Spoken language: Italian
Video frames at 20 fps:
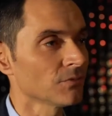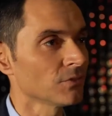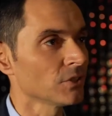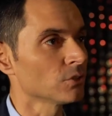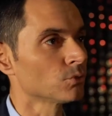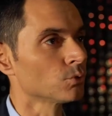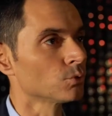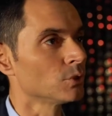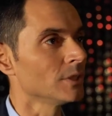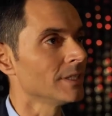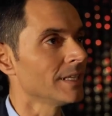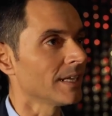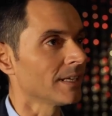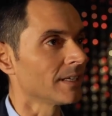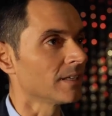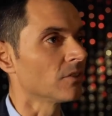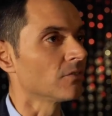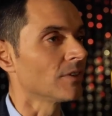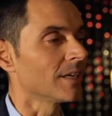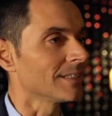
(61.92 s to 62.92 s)
fino a tutti gli
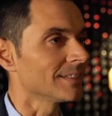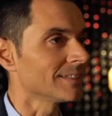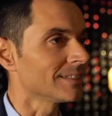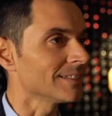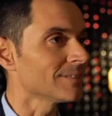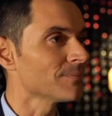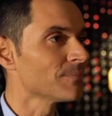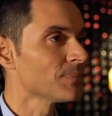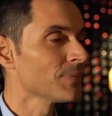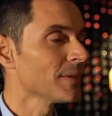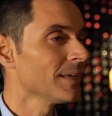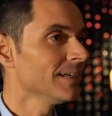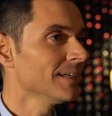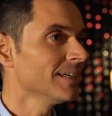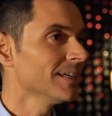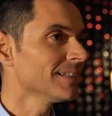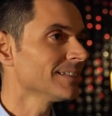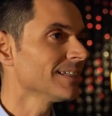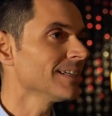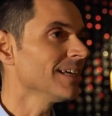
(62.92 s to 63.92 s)
anni 90.
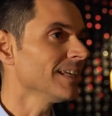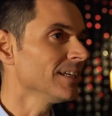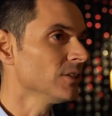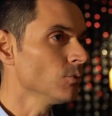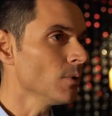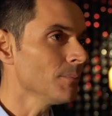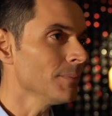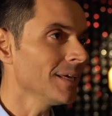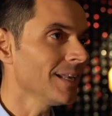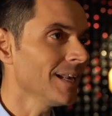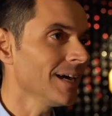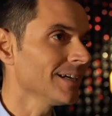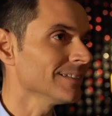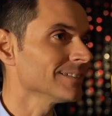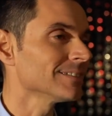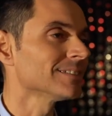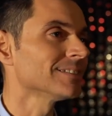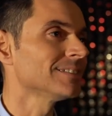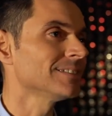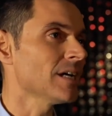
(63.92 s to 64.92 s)
Dagli anni 2000
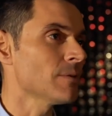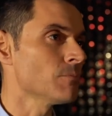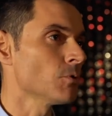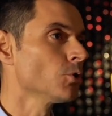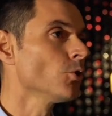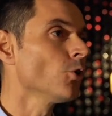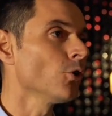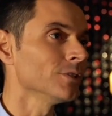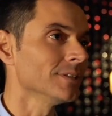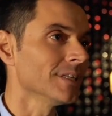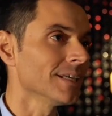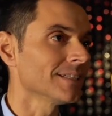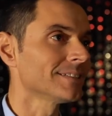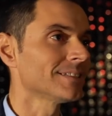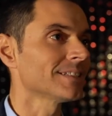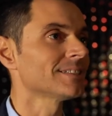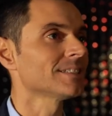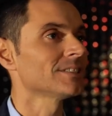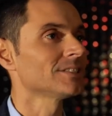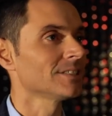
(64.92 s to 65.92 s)
siamo noi della
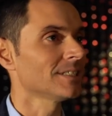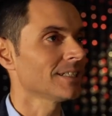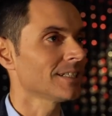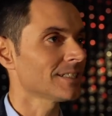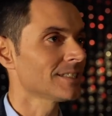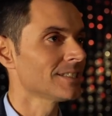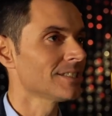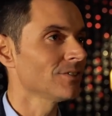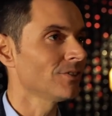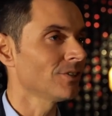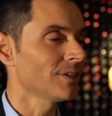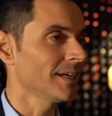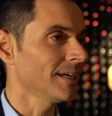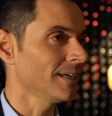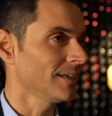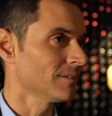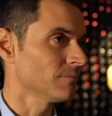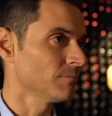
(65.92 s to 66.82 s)
terza generazione,